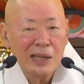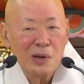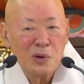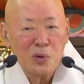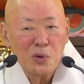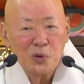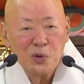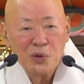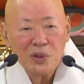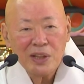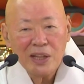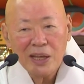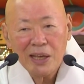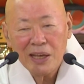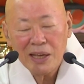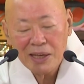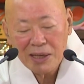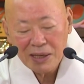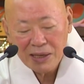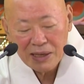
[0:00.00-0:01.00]

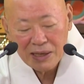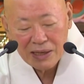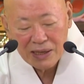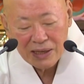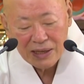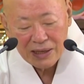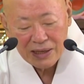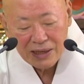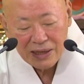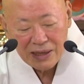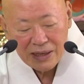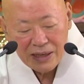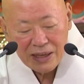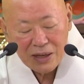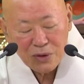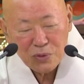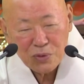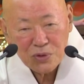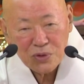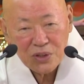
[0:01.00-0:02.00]
오는데
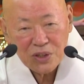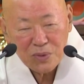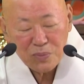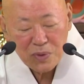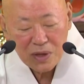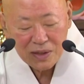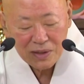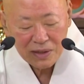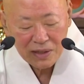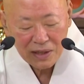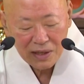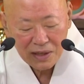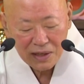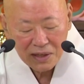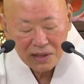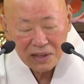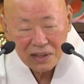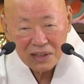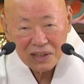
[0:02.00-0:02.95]
해운 스님한테